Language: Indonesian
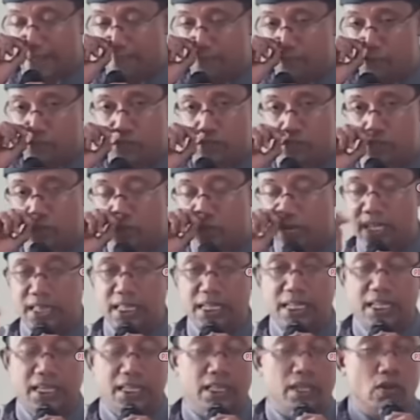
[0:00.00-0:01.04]
kampus Sekolah
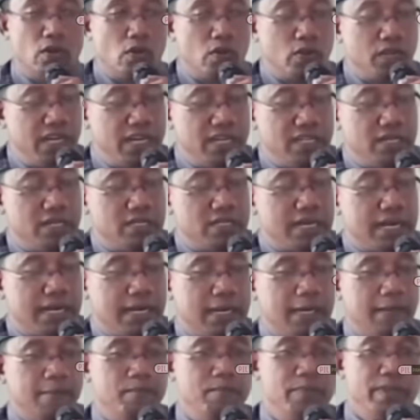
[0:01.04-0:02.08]
Tinggi Teologi aja di
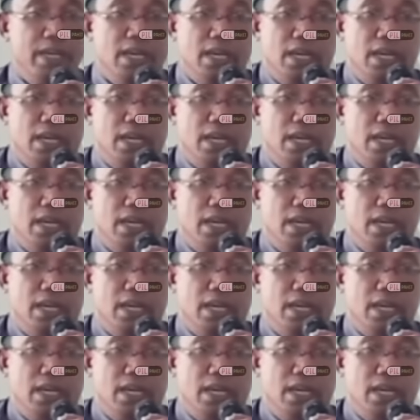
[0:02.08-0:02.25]
sana